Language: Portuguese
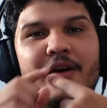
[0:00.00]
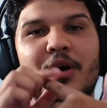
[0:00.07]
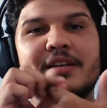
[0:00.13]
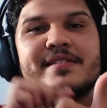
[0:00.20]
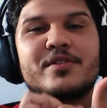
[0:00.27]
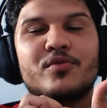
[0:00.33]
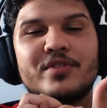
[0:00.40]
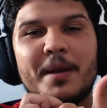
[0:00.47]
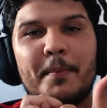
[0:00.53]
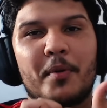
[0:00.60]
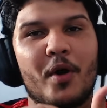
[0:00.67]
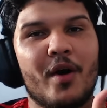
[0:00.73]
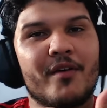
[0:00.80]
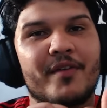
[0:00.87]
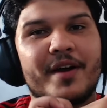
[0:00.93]
A segunda
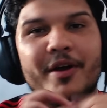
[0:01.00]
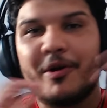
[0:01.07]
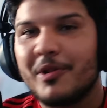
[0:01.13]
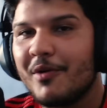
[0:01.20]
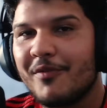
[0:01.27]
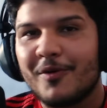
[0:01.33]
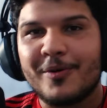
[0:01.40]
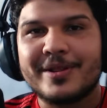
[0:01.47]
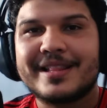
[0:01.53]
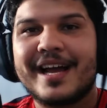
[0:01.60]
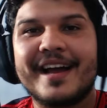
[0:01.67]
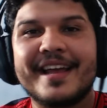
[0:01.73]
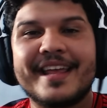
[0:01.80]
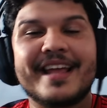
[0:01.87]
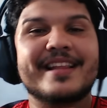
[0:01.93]
prova eu não vou
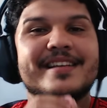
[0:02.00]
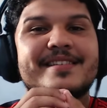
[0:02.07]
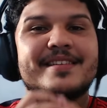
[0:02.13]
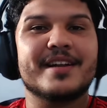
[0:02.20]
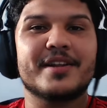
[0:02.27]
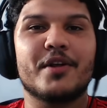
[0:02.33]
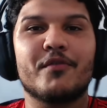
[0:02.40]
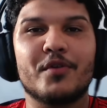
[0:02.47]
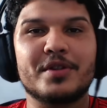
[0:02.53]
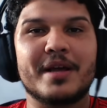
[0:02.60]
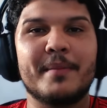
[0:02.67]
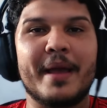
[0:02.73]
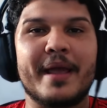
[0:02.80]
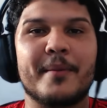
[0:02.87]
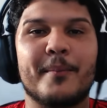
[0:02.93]
contar e a terceira não vou também.